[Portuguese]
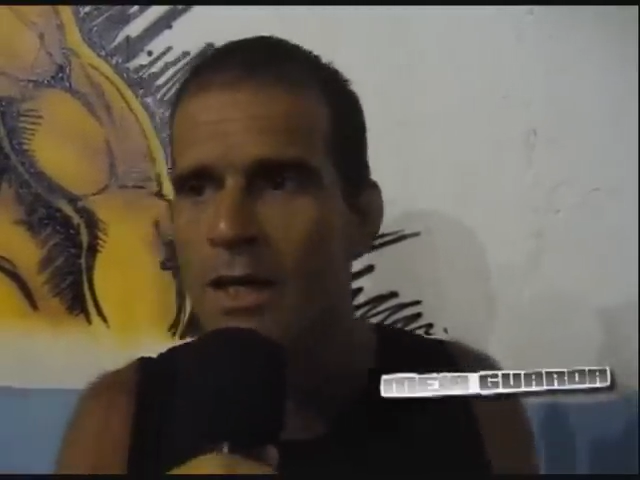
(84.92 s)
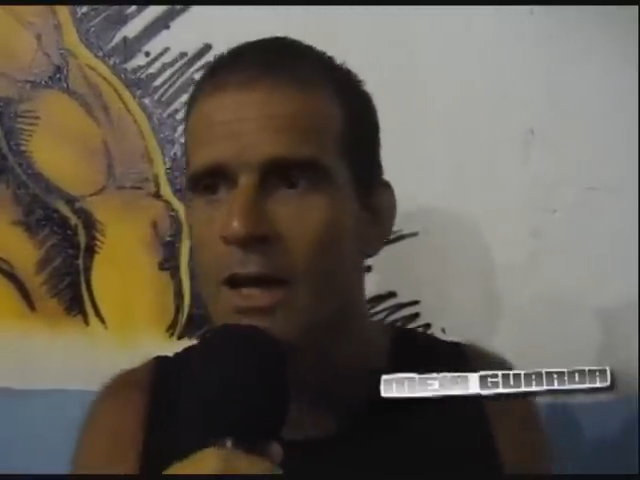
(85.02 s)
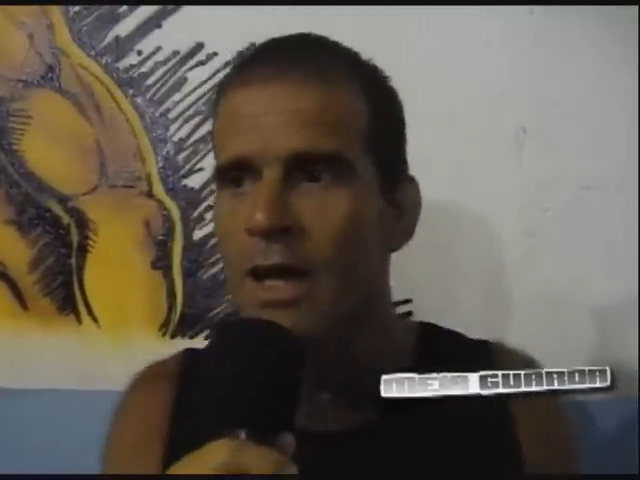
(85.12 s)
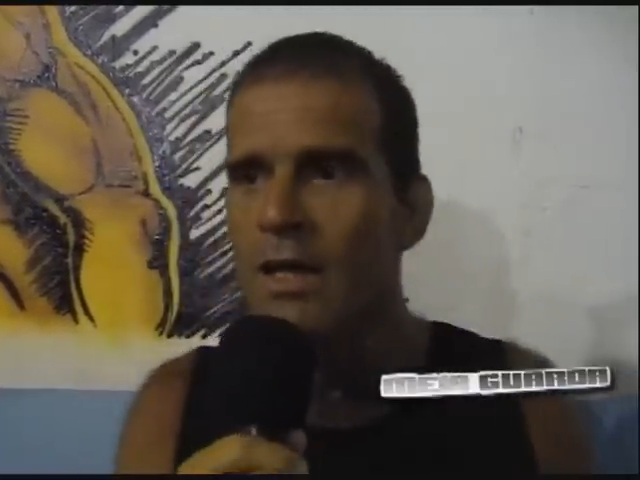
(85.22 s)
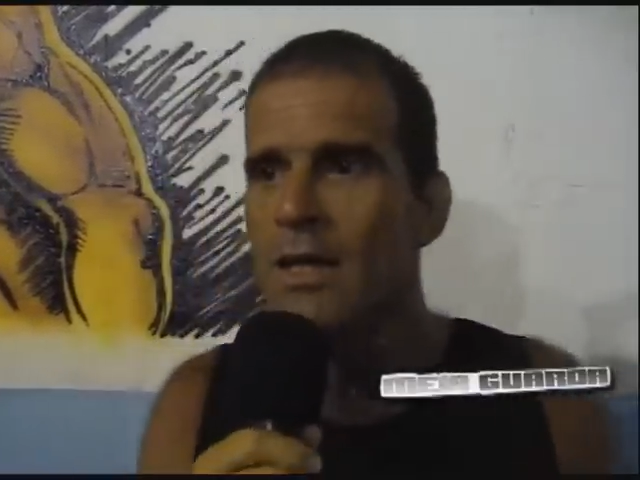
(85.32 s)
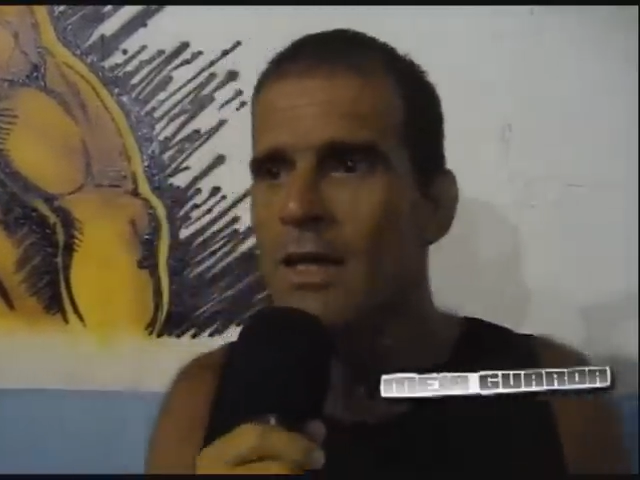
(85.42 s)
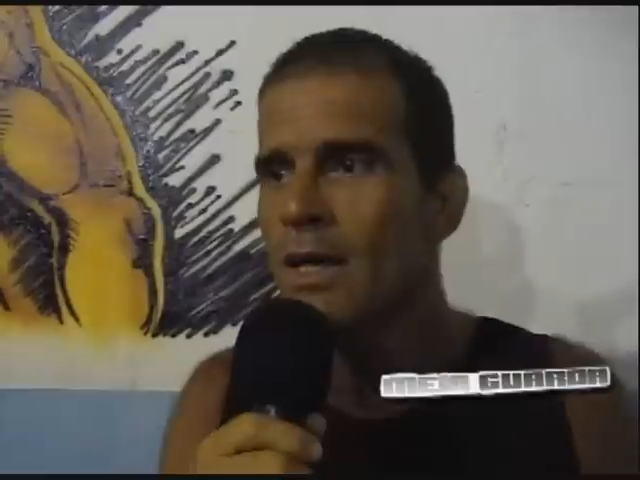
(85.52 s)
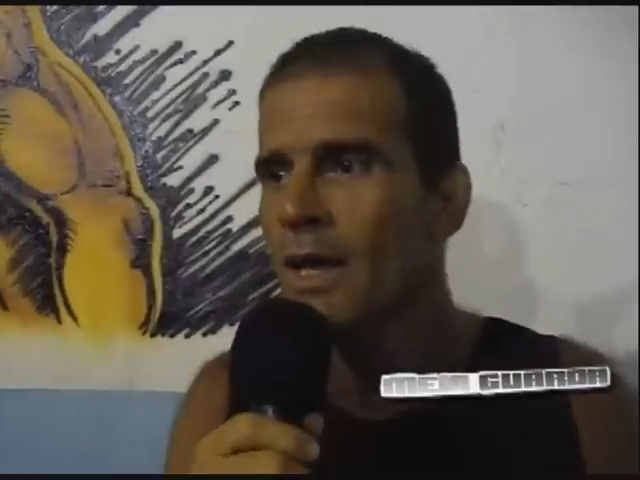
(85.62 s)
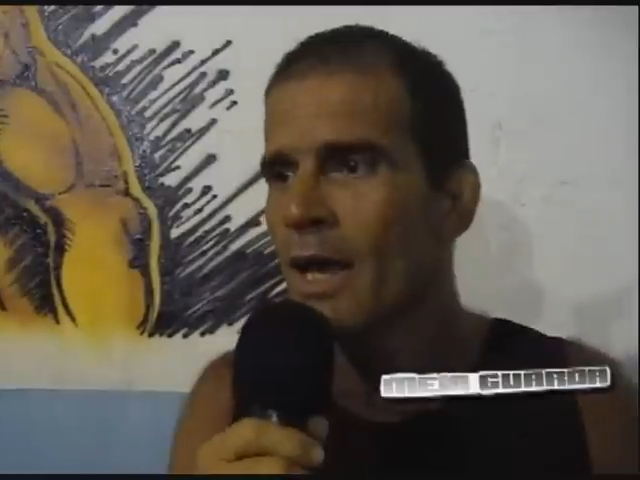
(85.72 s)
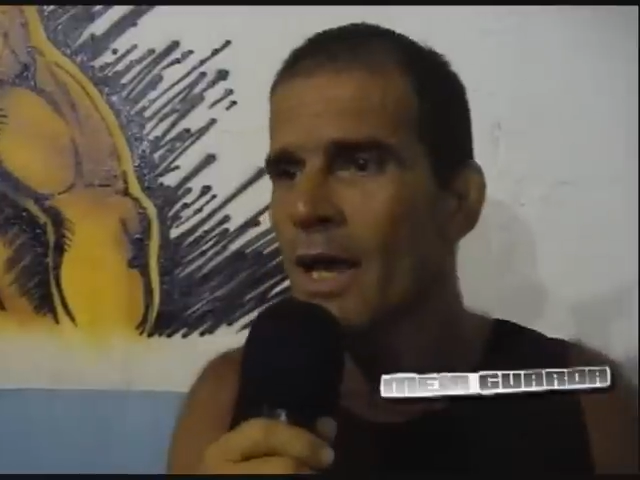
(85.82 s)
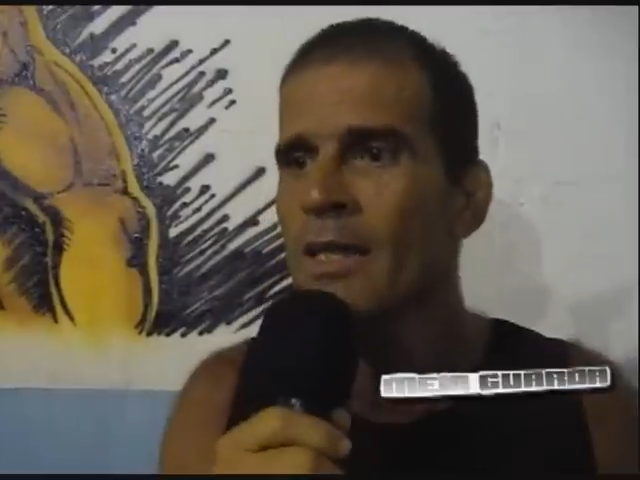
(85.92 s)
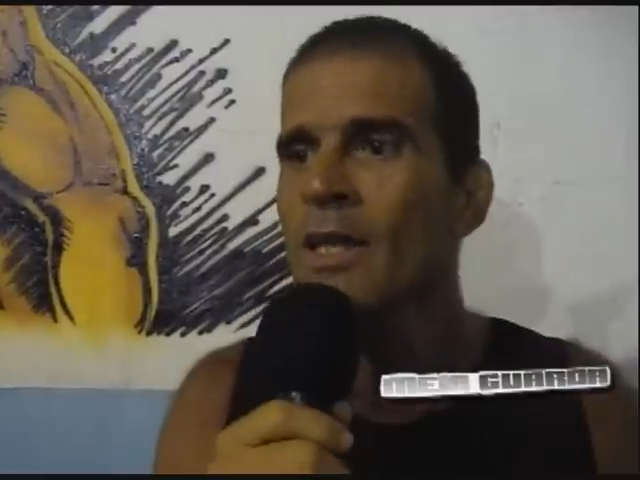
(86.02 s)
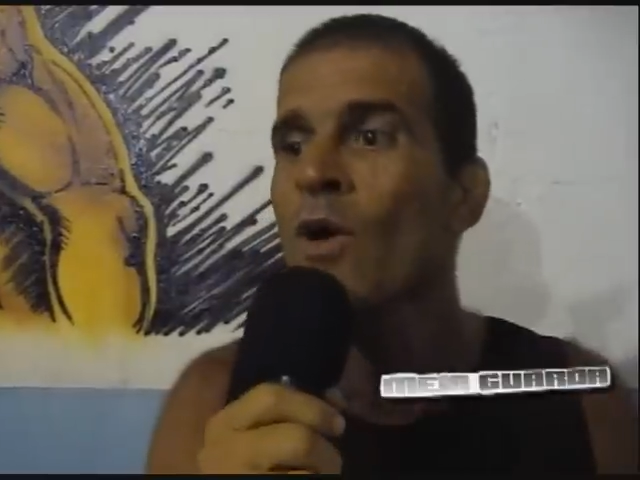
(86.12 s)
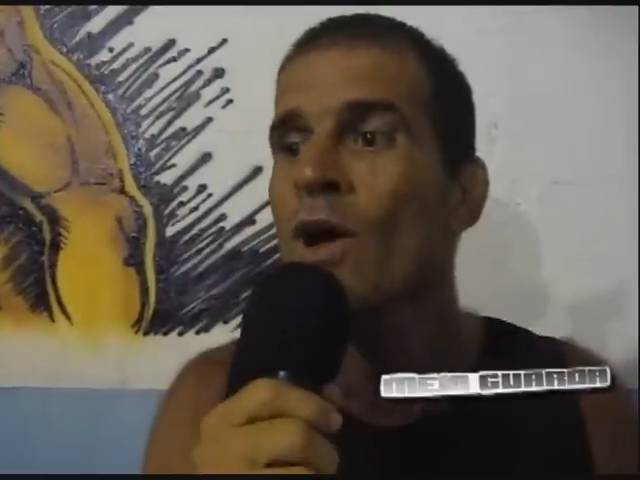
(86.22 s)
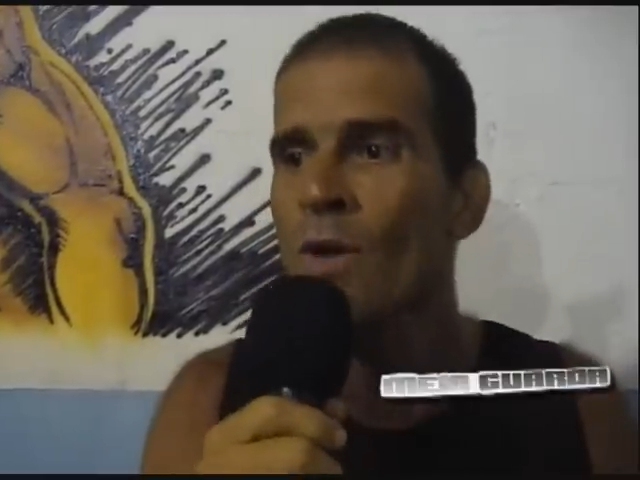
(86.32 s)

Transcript: Né? É, tem o